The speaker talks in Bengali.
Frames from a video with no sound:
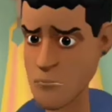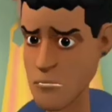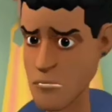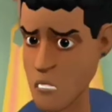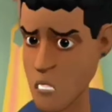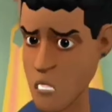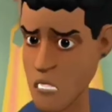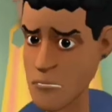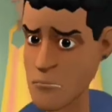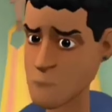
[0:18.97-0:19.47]

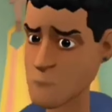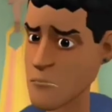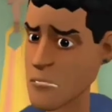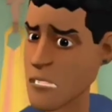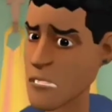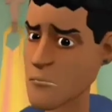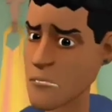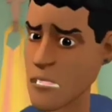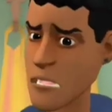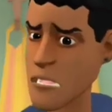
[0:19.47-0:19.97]
বড়
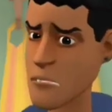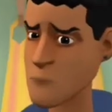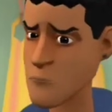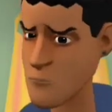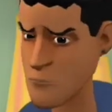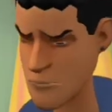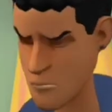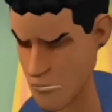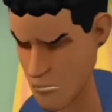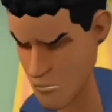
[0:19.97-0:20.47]
সমস্যায়
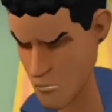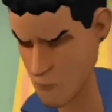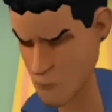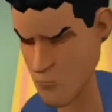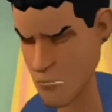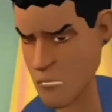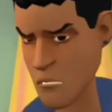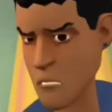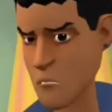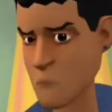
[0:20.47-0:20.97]
আছি রে
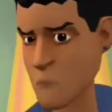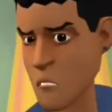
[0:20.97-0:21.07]
বন্ধু